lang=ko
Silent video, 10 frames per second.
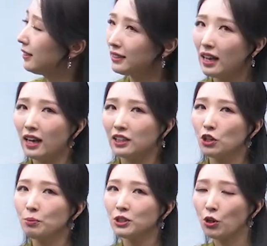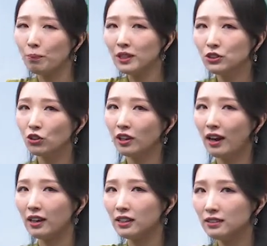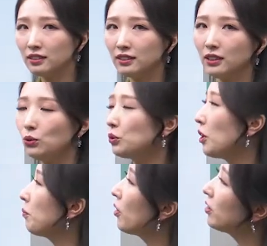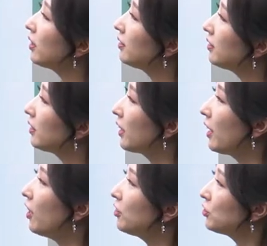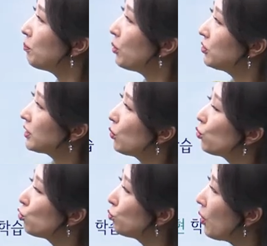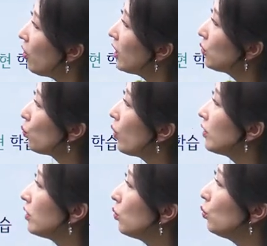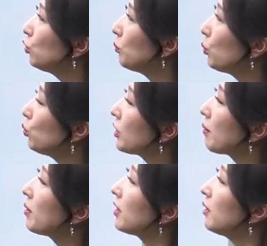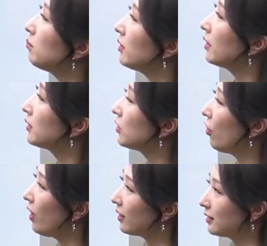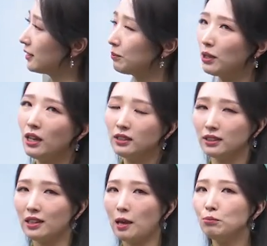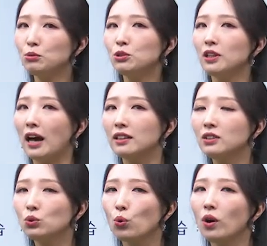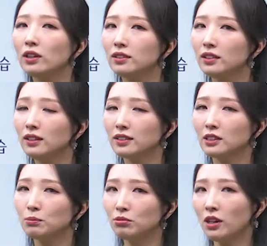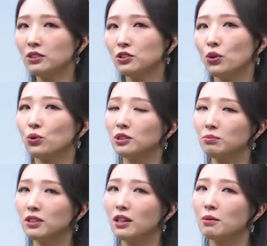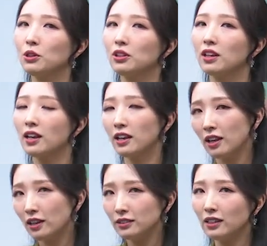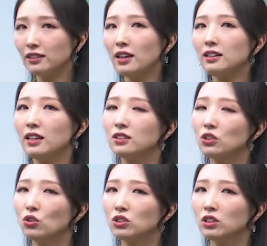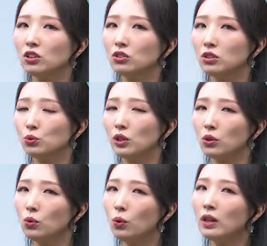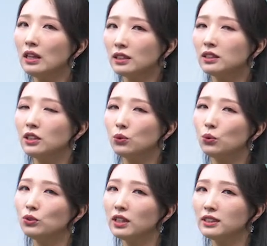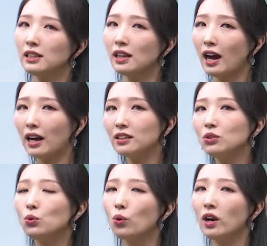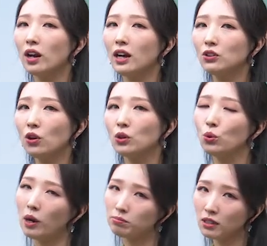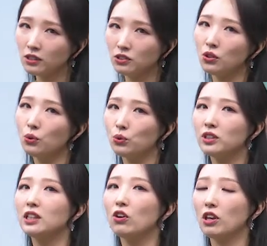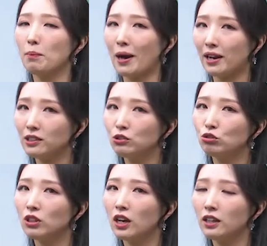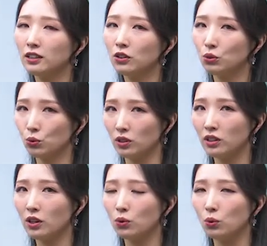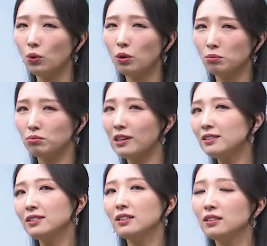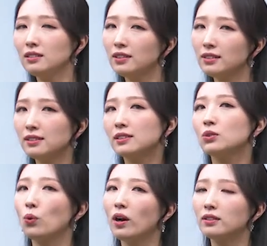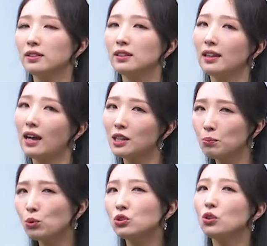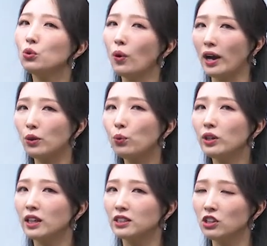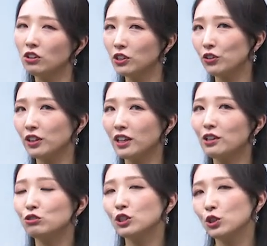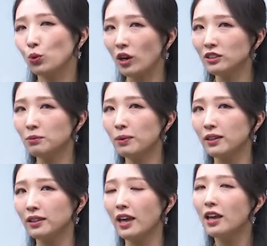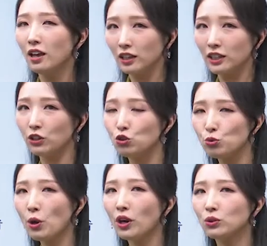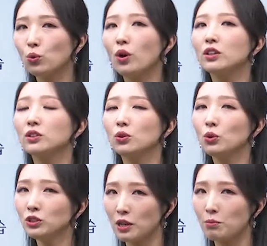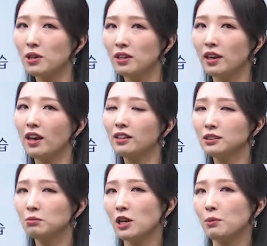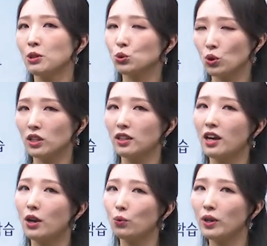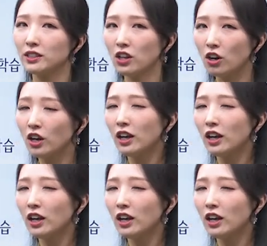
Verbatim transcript: 자, 그러면 전반적인 강의 특징도 설명을 해드릴게요. 첫 번째로 유명한 동화들로 쉽고 재미있는 프랑스어 학습. 그러니까 대부분 아는 동화들을 사실 프랑스어로 습득하면 되게 색다르게 느껴지는 것들도 있고 그리고 사실 아는 동화라 하더라도 아, 프랑스어로는 이렇게 말하는구나 하는 것도 있겠고 프랑스인들은 사실 그 동화들을 다 기본적으로 알고 있겠죠. 그러니까 우리들도 학습할 때 이런 유명한 동화들로 재미있게 학습을 하면 좋겠다라고 해서